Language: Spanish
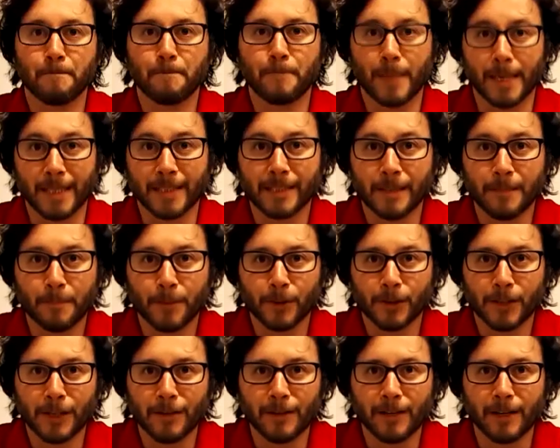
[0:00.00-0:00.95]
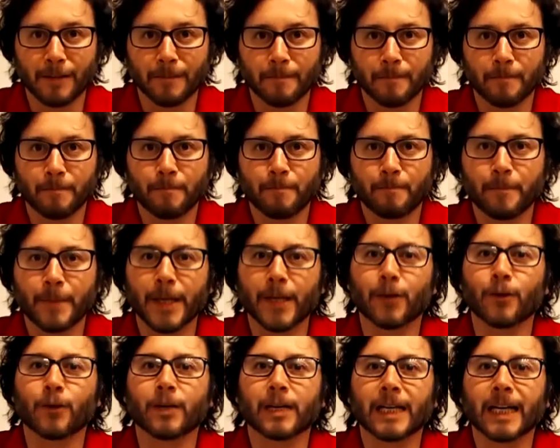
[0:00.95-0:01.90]
Parece imposible,
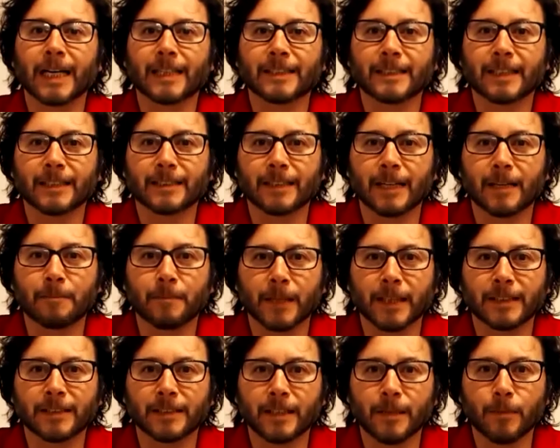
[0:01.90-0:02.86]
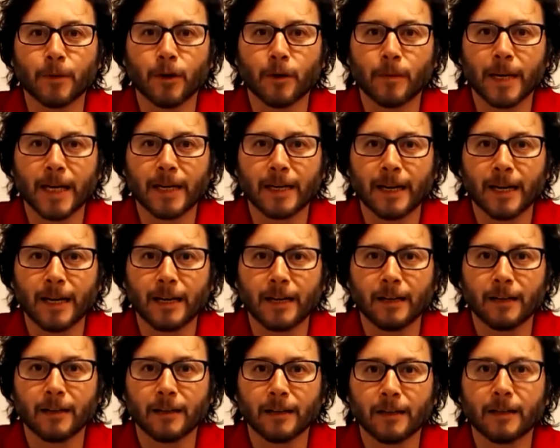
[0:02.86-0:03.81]
pero gracias al principio de
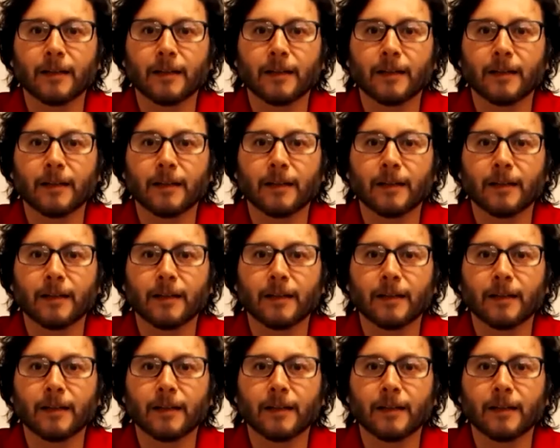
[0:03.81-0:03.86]
Pascal